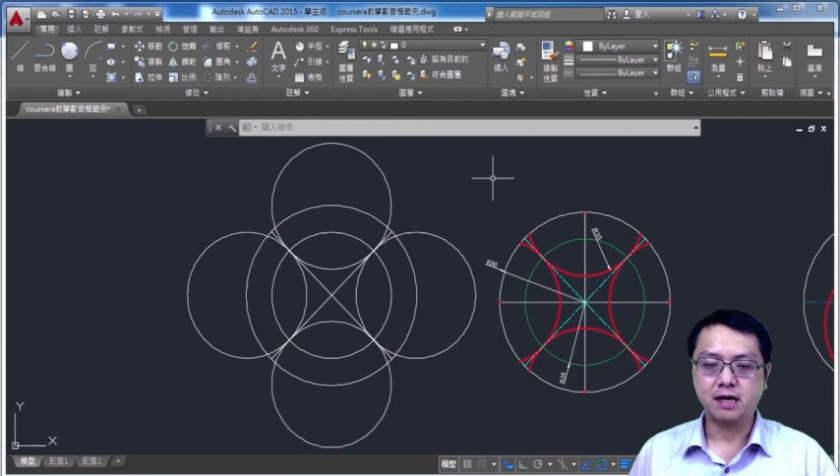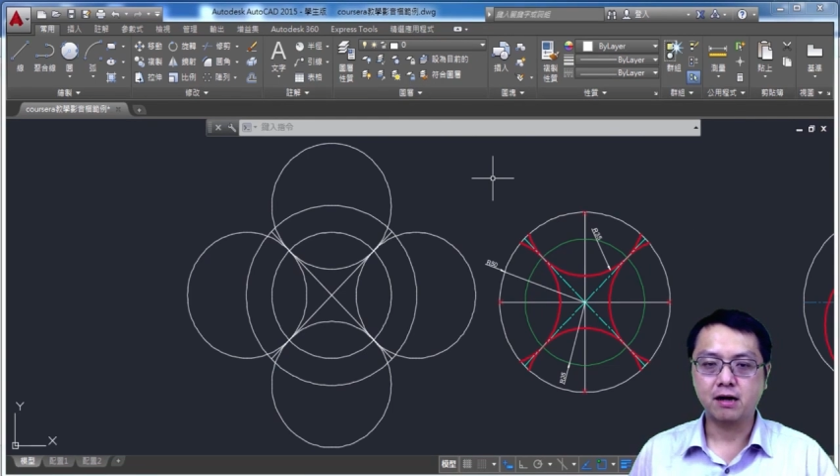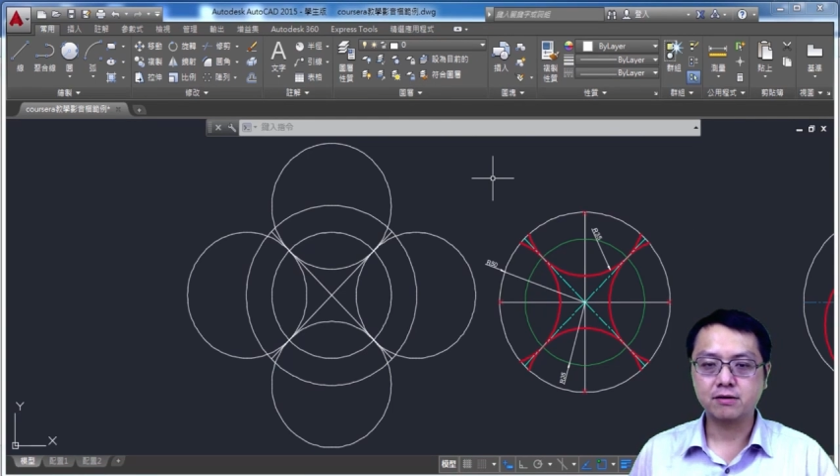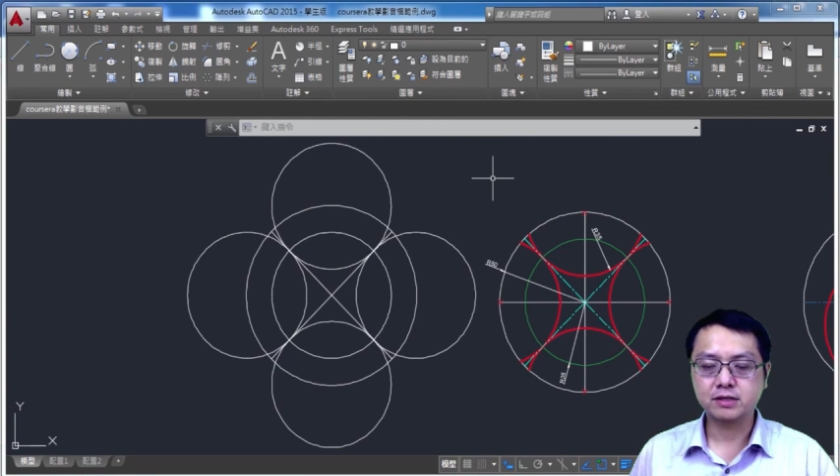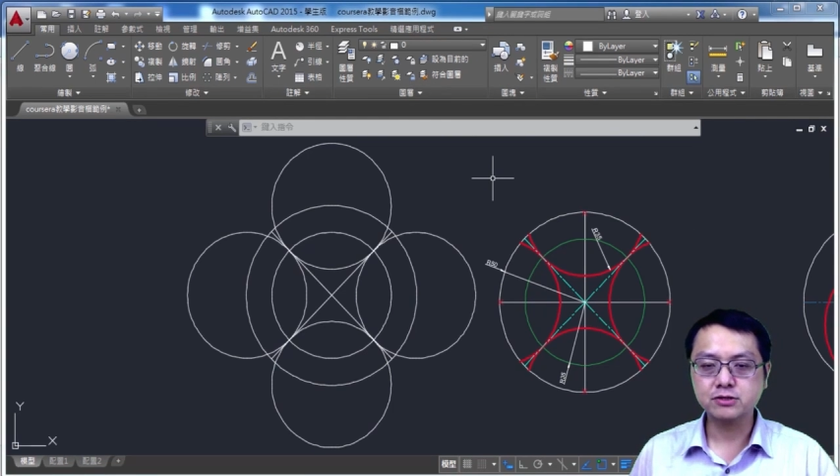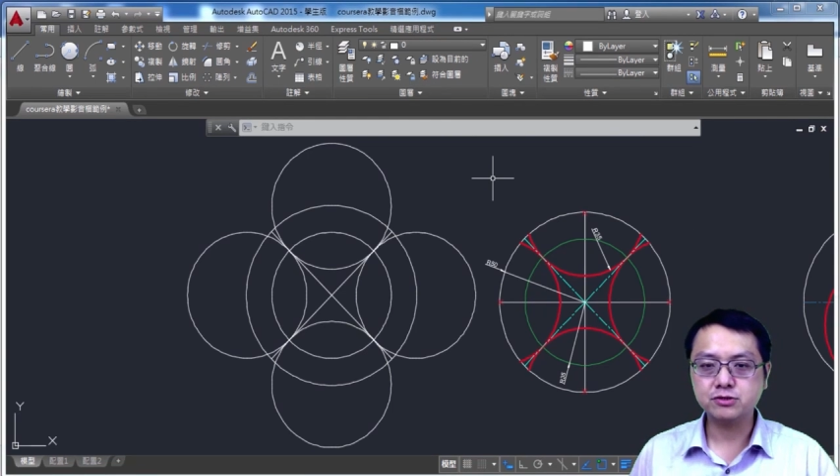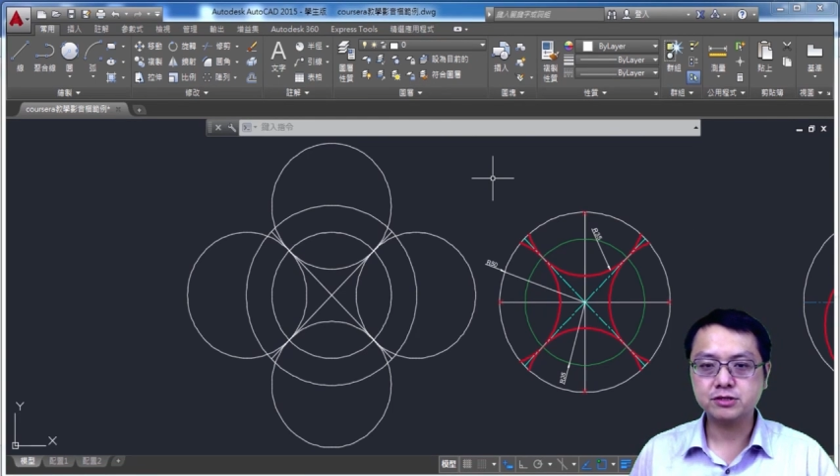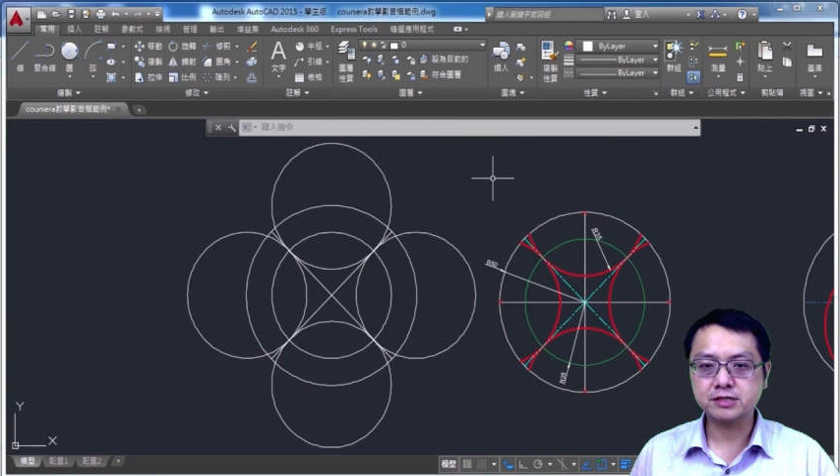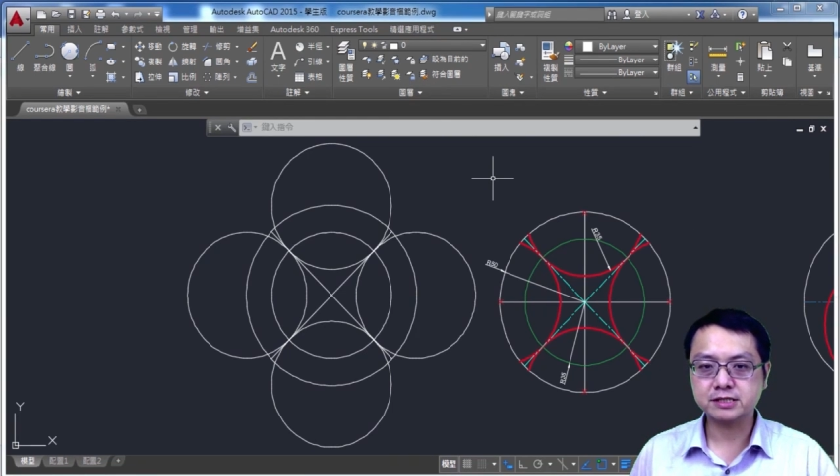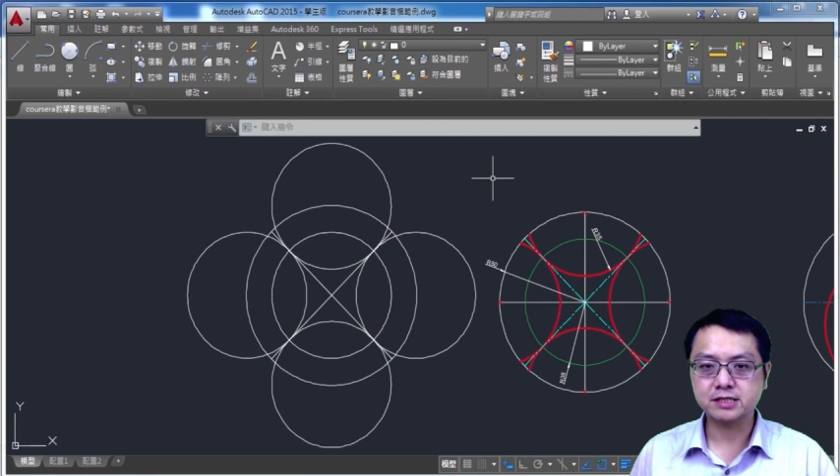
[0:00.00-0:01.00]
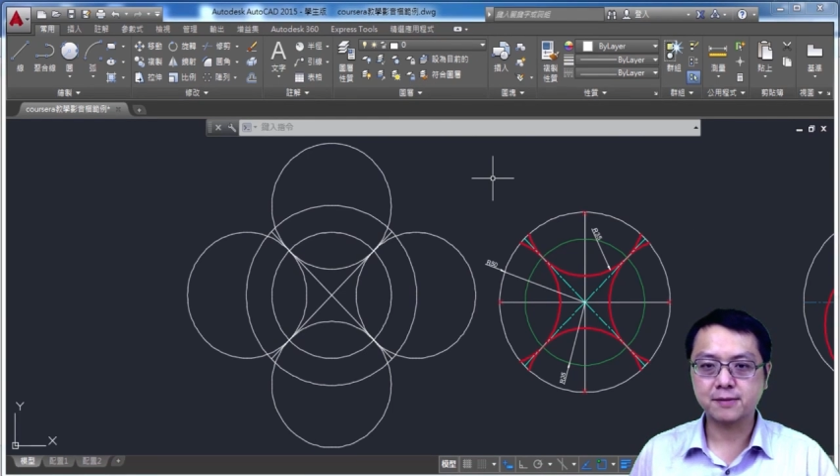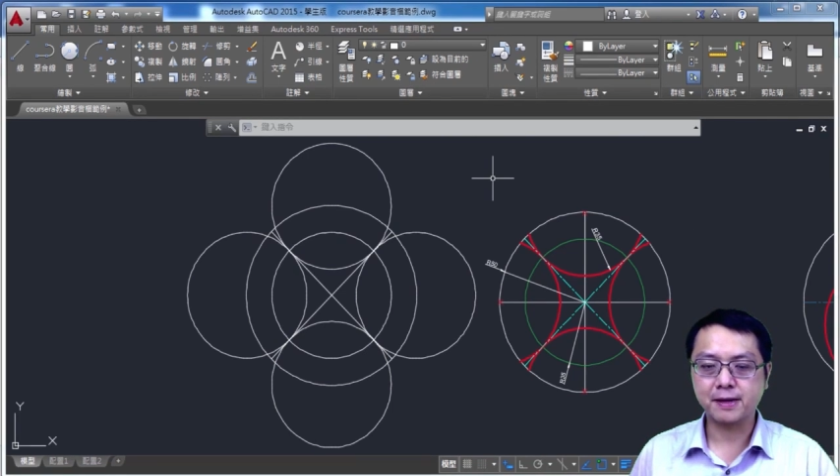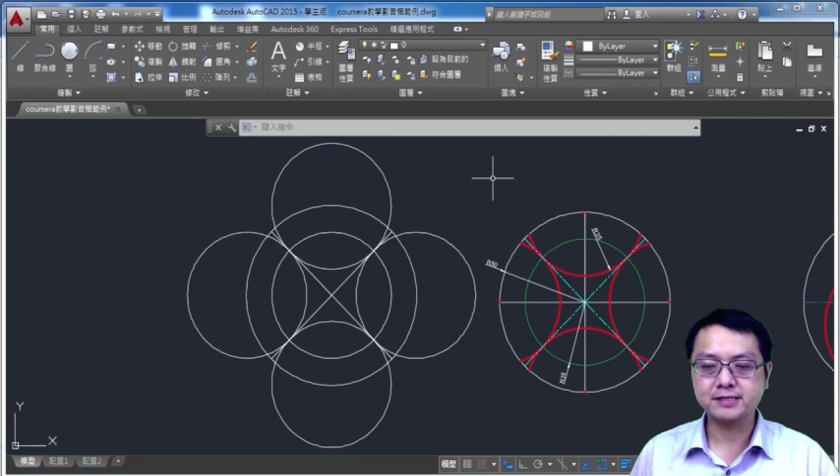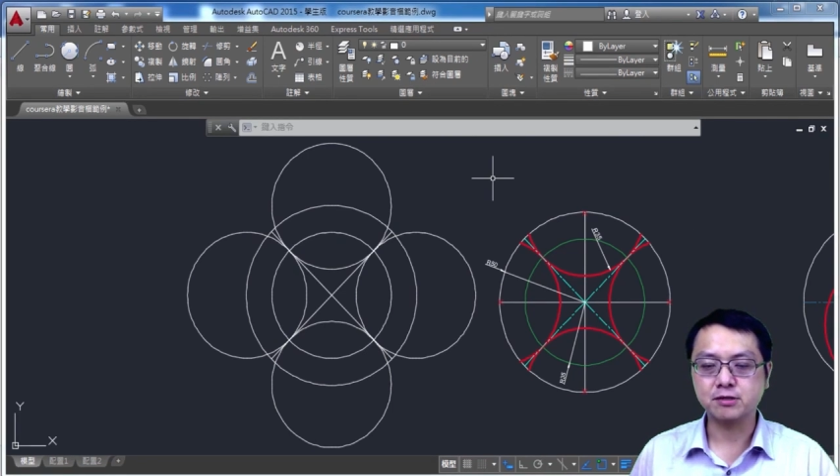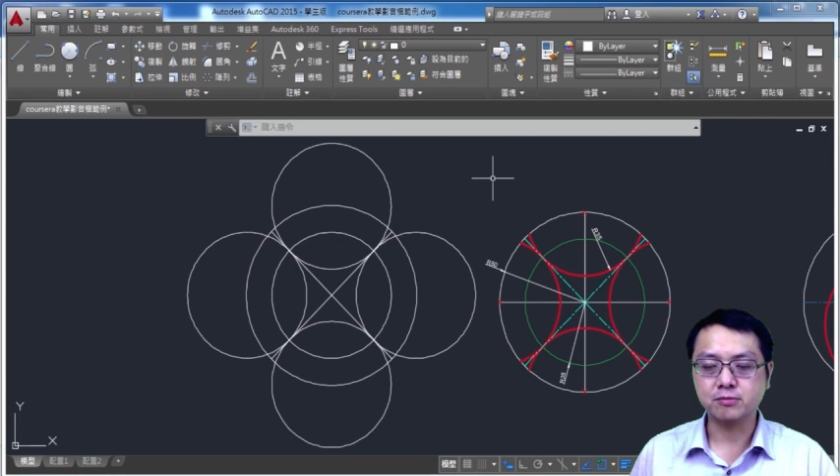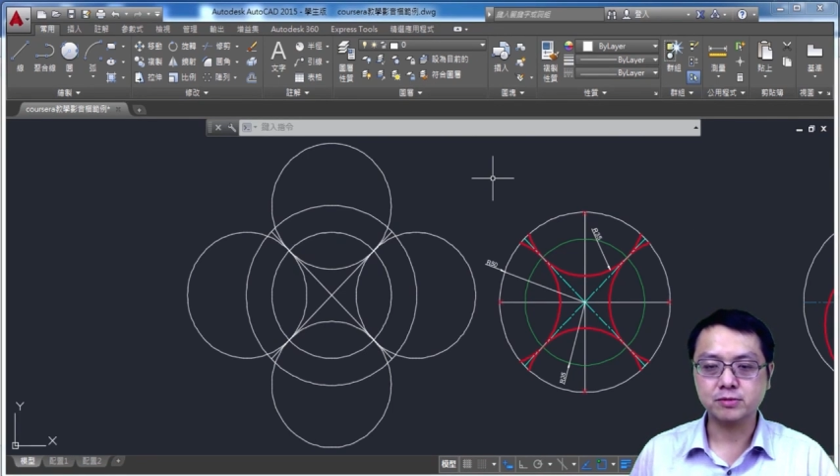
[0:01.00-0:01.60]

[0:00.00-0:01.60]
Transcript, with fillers: 然后根据这四个半径，